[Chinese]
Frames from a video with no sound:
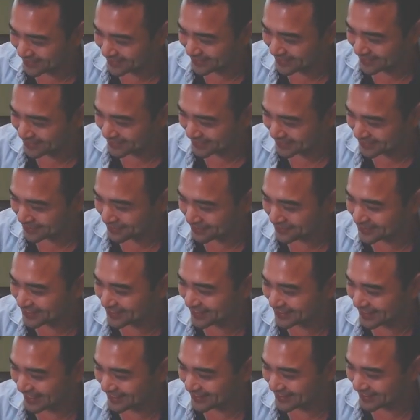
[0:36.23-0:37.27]
其中今
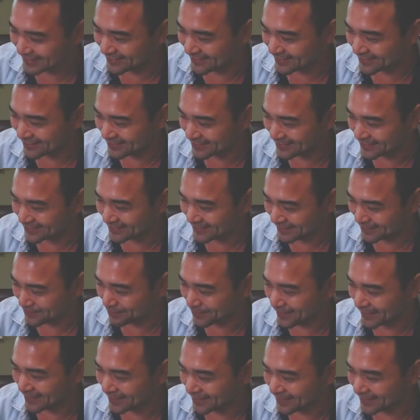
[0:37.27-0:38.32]
天在听的里
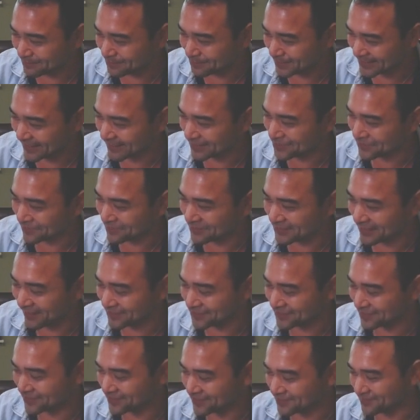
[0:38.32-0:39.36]
面一个比较重要
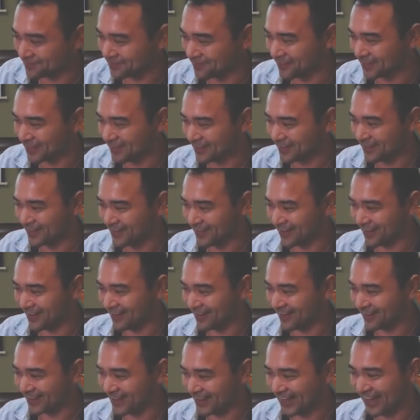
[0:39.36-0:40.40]
就是说
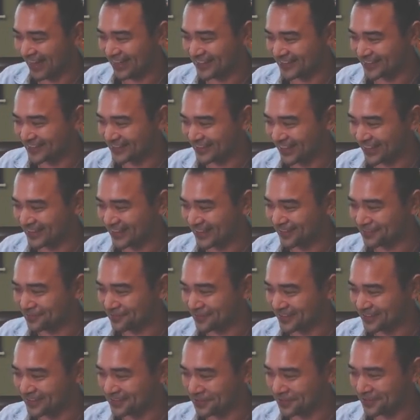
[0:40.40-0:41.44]
呃一开始在讨
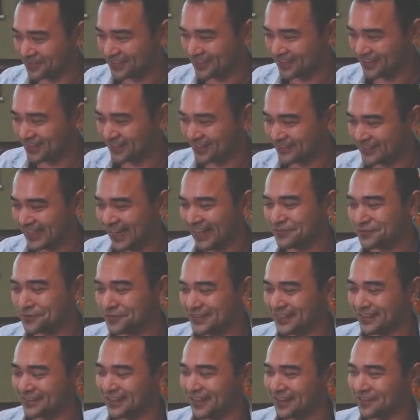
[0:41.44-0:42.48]
论就参与
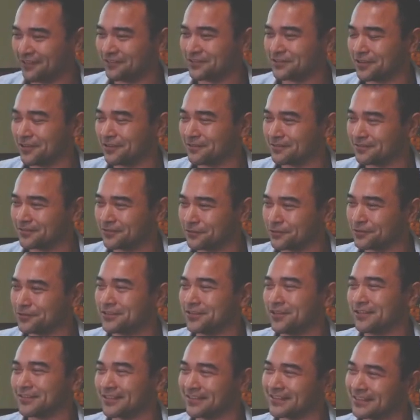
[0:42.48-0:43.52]
者的共同需
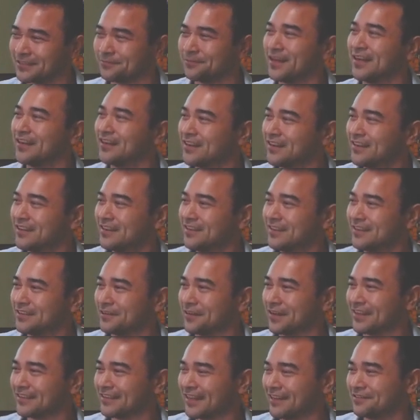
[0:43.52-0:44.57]
求是什么？
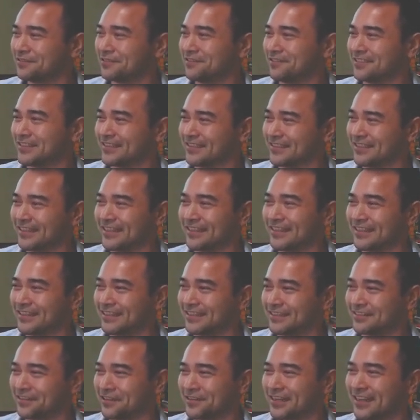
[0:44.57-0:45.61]
对，那如果是
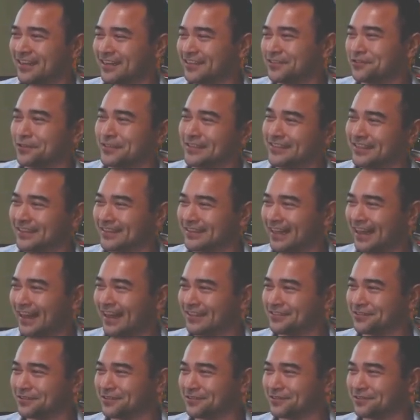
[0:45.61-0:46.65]
以农业合作社，当
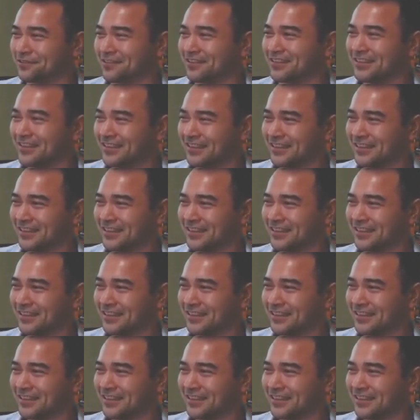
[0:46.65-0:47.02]
然就是说。